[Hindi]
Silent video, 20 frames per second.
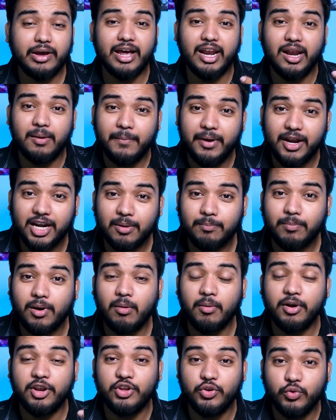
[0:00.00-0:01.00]
एलिमेंट के
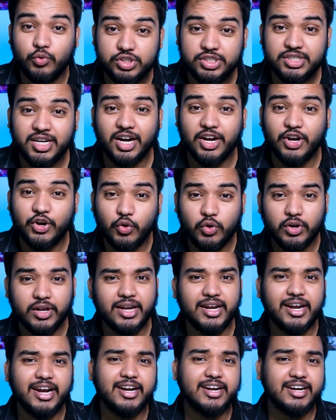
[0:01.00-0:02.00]
पावर यूज कंट्रोल
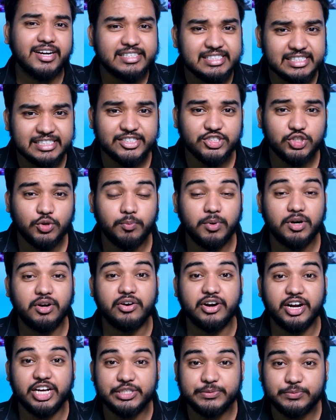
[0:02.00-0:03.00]
क्रिएट कर सकते हो पर
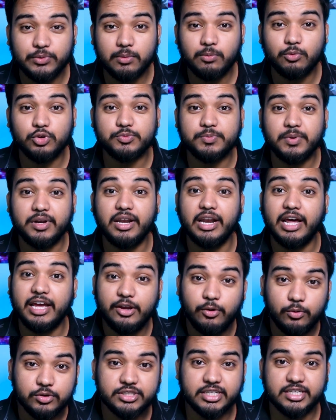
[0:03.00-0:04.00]
ट्रांसफॉर्म उसमें नहीं
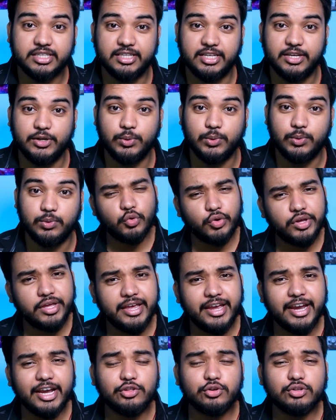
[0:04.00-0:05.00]
हो सकते हो तो
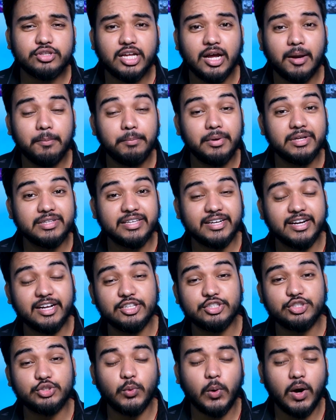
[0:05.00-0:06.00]
ये तो था मिथिकल
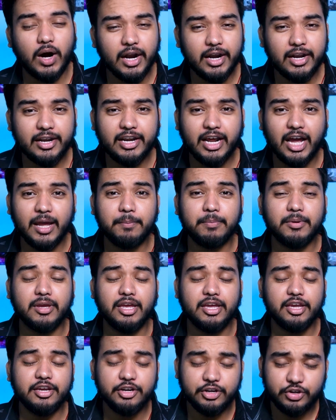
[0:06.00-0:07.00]
जुहान टाइप
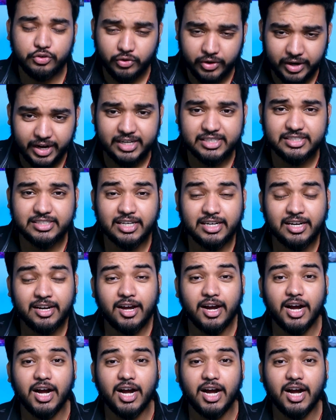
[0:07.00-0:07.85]
की इंट्रोडक्शन